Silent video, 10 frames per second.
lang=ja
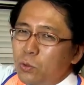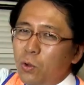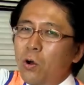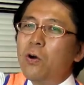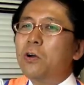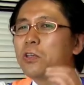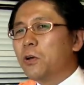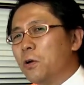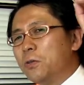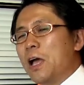東
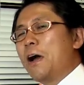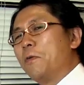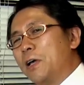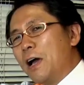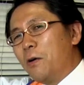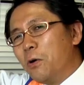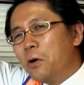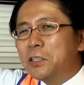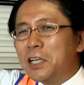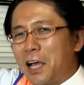京名古屋
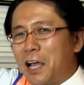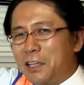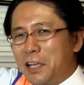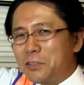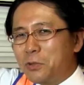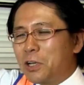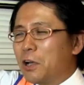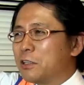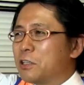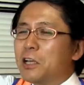大阪ねそれ
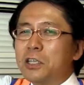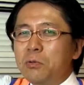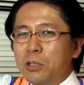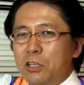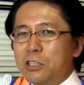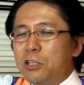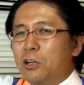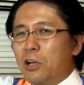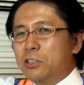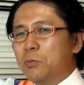から最近はね新
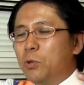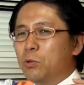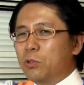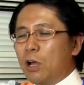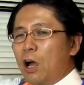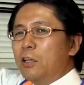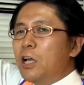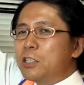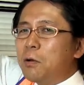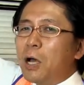幹線も通った金
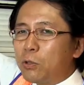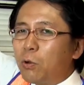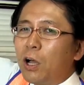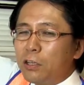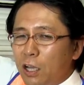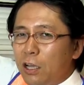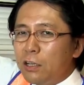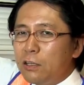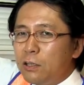沢とかね